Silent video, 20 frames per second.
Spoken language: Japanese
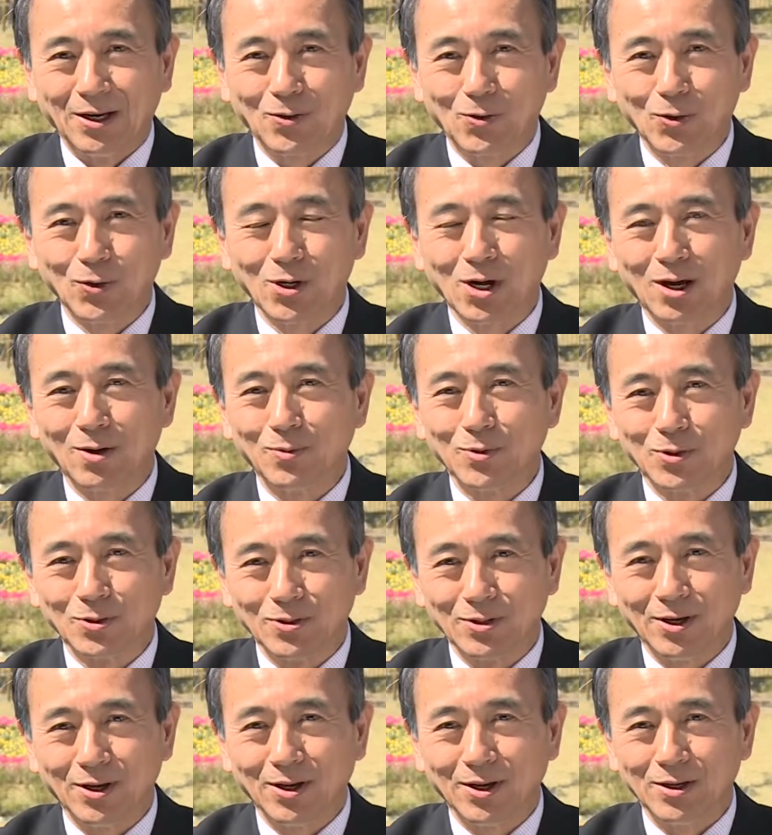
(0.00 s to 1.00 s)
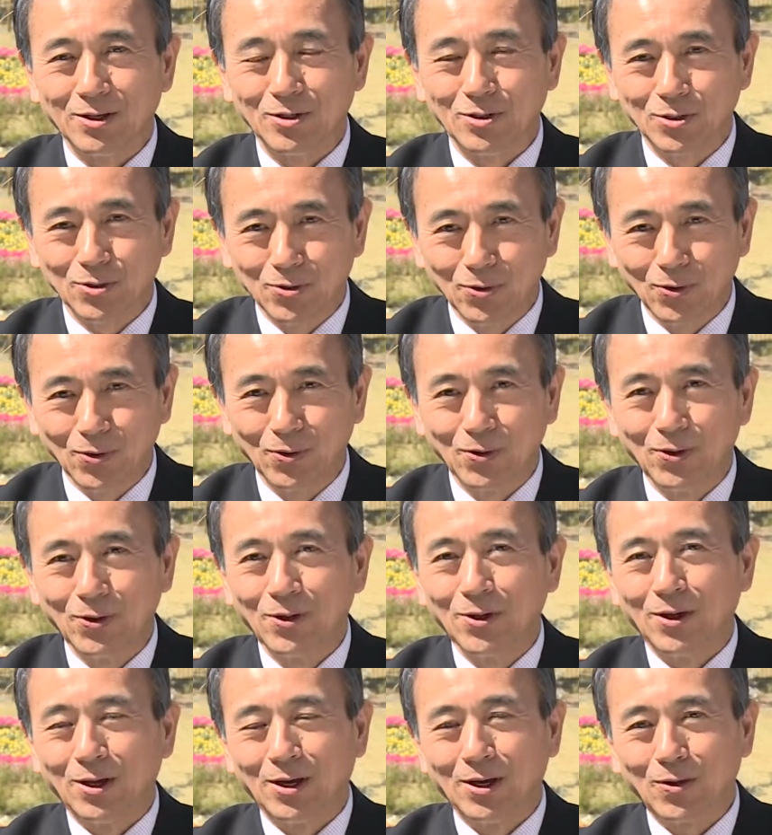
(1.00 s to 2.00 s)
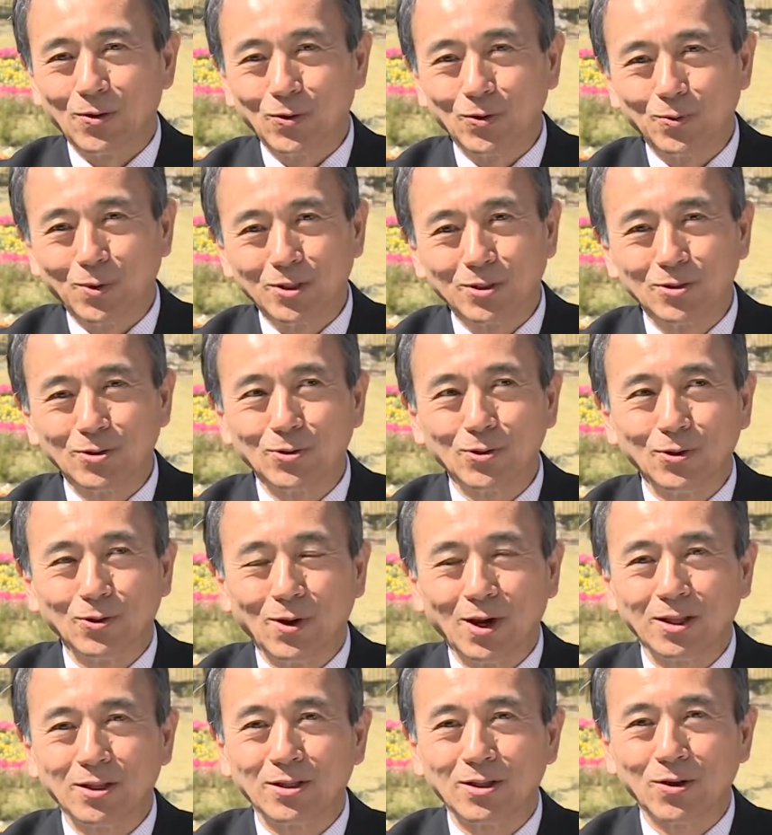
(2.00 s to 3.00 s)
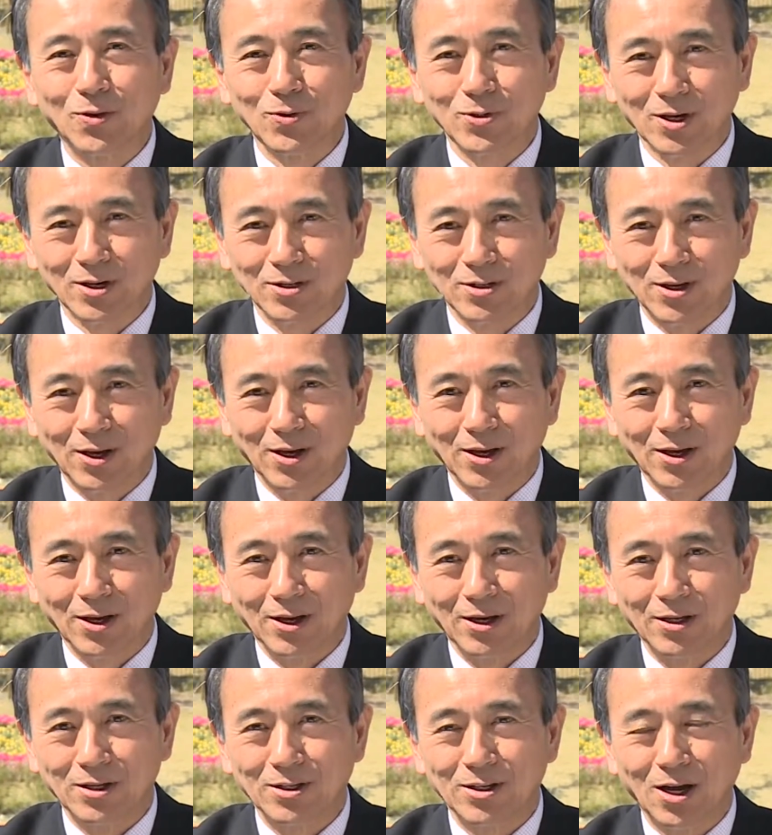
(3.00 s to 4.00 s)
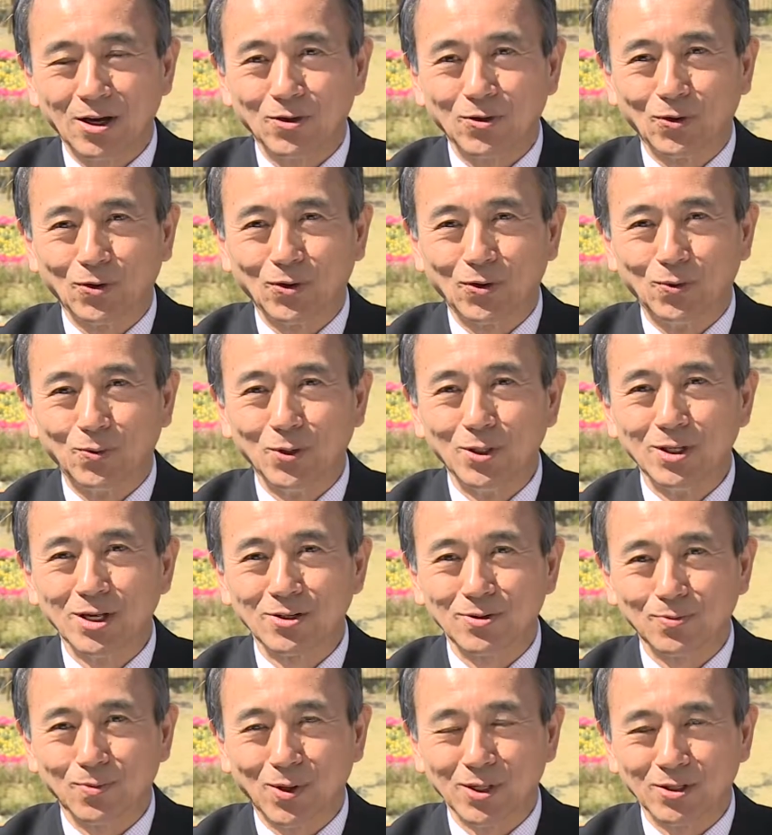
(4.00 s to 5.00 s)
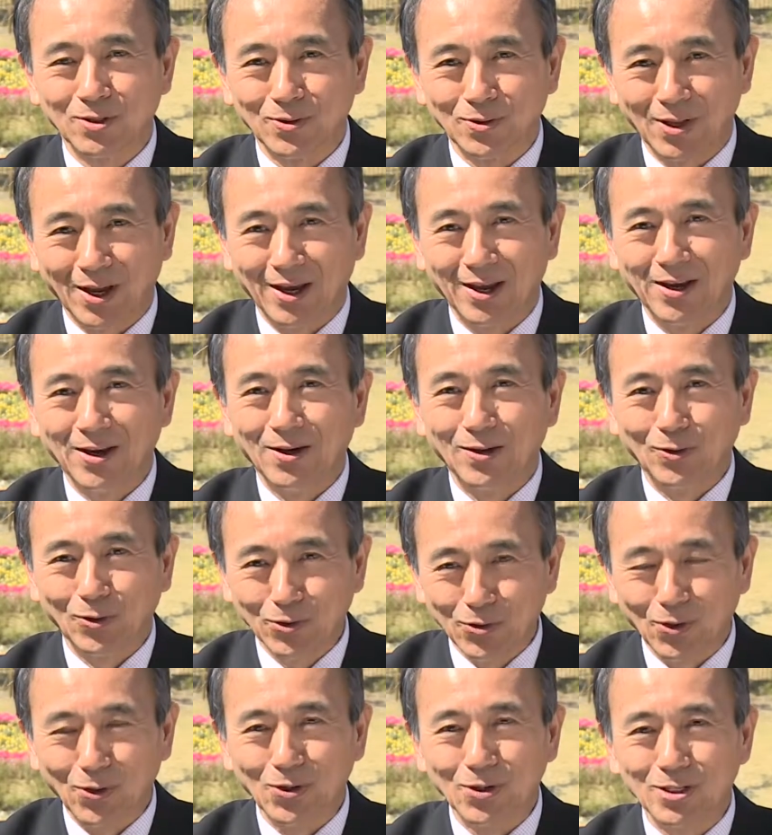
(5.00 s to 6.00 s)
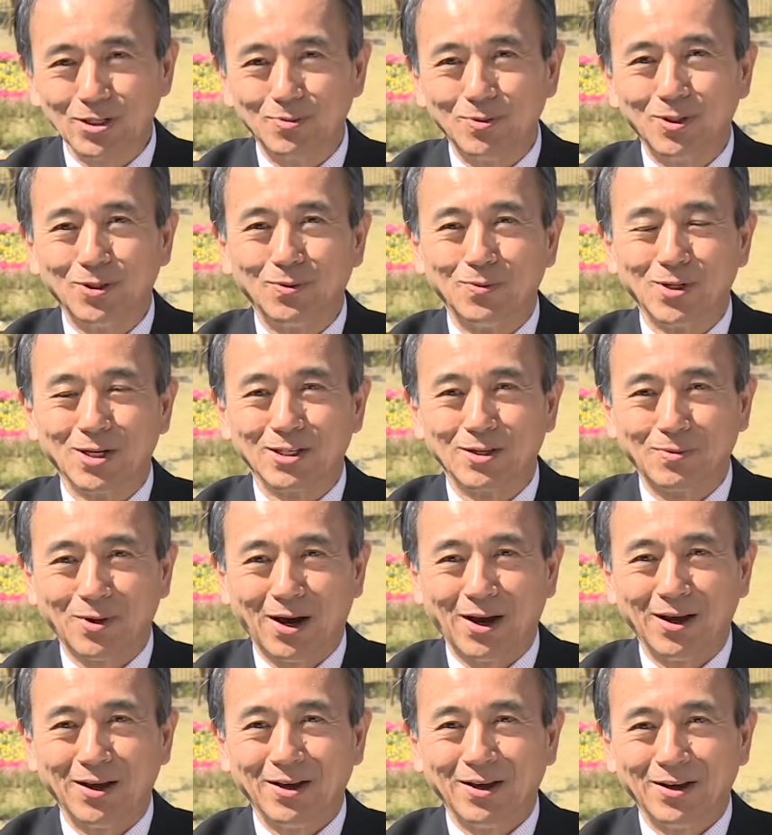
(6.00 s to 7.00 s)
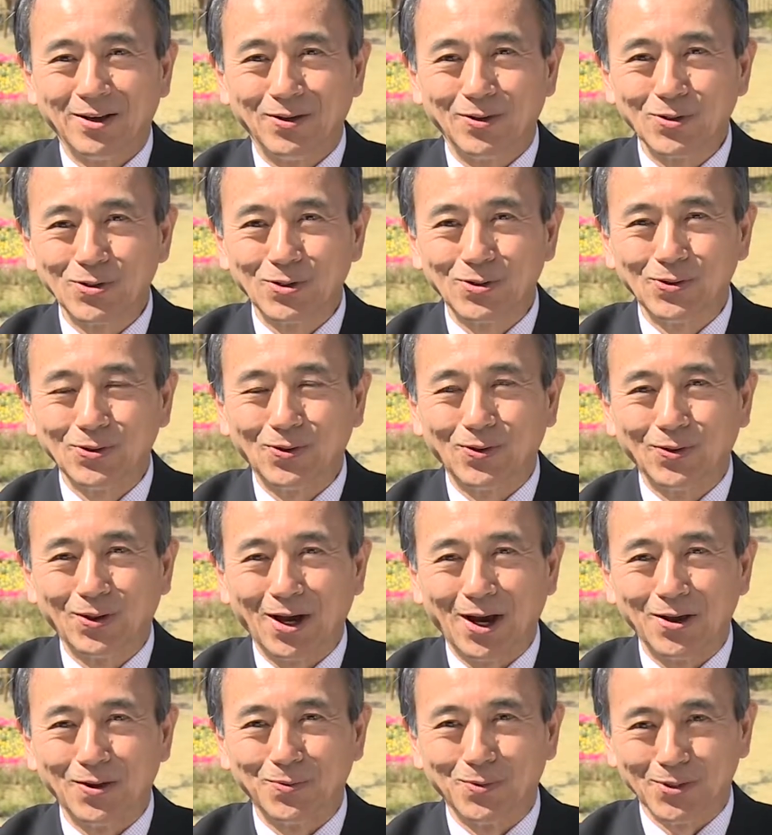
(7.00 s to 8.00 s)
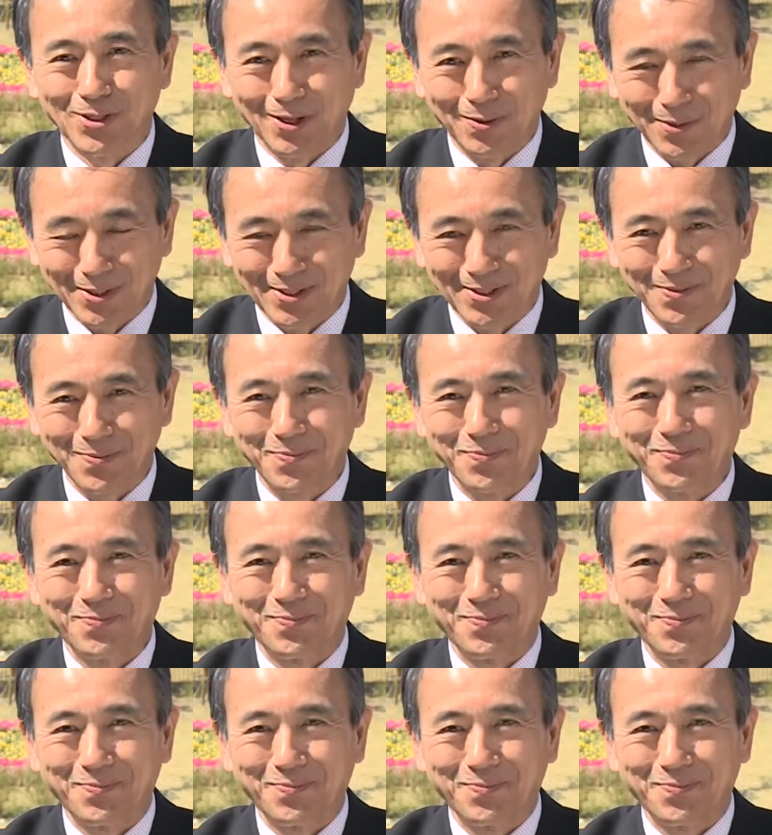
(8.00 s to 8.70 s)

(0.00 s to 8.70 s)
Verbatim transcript: これからもですね一層このまちづくりを発展をさせていきたいと思いますのでどうぞ市民の皆様よろしくお願いを申し上げます